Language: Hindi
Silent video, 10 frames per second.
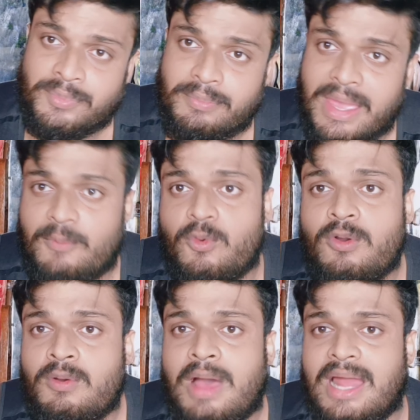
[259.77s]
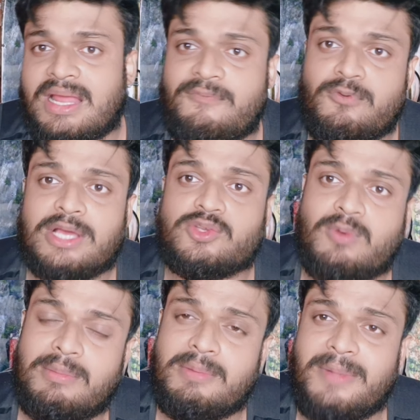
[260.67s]
मैं वो हल्का फुल्का जो
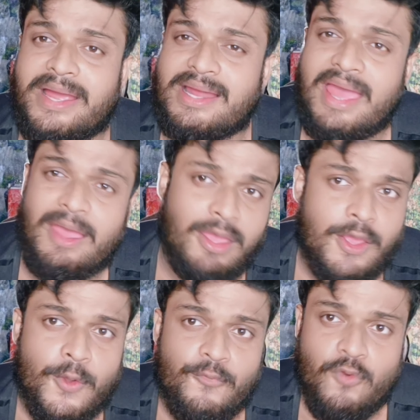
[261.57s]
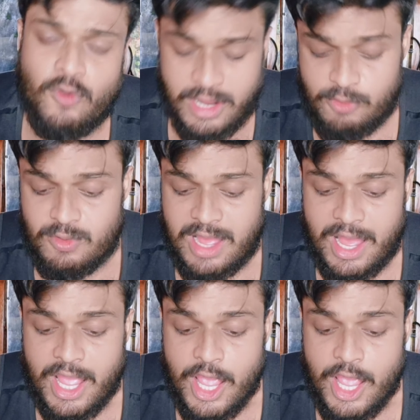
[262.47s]
वार्म अप वगैरह है वो करूँगा